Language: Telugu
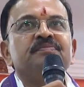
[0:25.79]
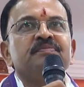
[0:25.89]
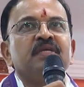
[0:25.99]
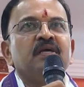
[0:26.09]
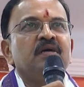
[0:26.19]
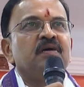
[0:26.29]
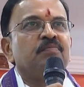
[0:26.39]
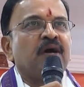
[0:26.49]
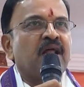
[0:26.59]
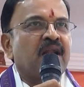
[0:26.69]
ఇప్పటివరకు
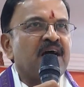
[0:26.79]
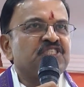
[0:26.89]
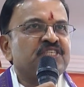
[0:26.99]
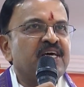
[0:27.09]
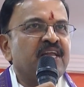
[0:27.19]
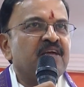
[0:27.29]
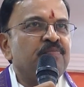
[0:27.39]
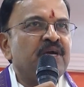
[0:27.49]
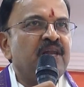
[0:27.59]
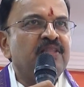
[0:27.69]
నేతలు చెప్పారు
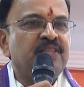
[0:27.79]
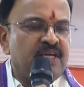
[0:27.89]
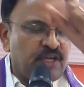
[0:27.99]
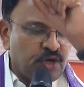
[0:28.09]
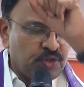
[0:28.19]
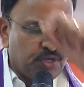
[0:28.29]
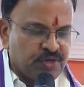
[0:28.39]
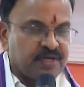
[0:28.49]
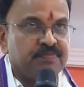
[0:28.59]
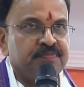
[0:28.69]
అభివృద్ధితో అవసరాలు
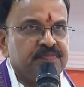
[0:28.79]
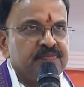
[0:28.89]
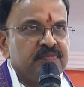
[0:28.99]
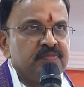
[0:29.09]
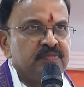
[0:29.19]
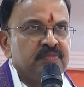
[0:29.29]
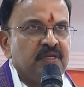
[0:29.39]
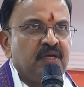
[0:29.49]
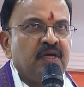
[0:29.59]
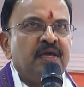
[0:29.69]
తీర్చడమే జై
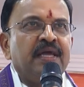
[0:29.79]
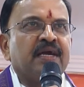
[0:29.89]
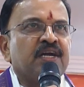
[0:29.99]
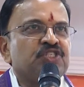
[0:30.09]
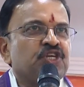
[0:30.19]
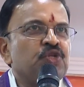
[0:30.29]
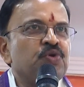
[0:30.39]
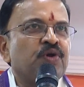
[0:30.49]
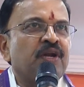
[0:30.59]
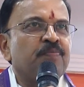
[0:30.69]
భారత్ నేషనల్ పార్టీ
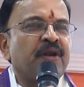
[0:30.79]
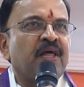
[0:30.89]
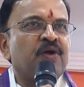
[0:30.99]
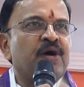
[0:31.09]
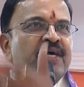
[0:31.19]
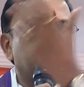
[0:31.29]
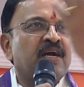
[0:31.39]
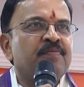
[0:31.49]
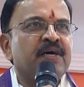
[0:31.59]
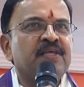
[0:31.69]
తెలియజేస్తుంది
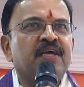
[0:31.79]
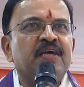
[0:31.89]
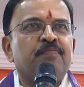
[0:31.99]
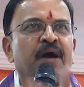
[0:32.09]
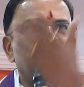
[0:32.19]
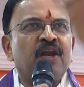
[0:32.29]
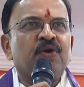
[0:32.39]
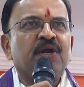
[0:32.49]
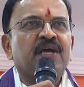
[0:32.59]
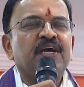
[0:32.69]
కానీ ఇప్పుడు
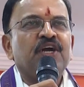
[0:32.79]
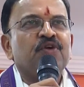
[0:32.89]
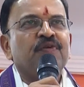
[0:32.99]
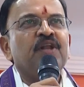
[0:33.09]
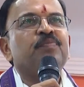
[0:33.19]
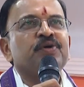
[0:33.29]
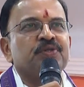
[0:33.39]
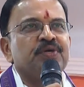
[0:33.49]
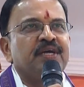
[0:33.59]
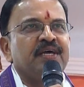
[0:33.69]
రూపాయిని డాలర్
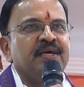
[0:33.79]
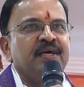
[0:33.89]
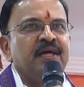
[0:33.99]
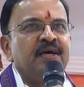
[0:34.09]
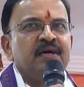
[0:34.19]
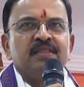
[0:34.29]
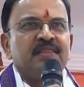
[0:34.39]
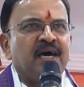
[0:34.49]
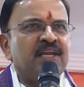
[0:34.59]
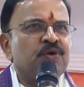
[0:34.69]
శాసిస్తోంది అని
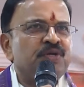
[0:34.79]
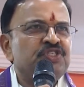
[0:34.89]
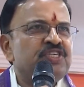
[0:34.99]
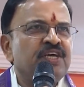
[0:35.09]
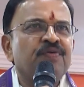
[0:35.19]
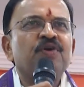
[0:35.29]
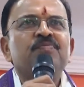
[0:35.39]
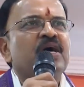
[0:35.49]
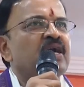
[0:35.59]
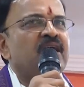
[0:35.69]
మాజీ జేడి
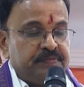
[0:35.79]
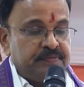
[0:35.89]
లక్ష్మీనారాయణ అన్నారు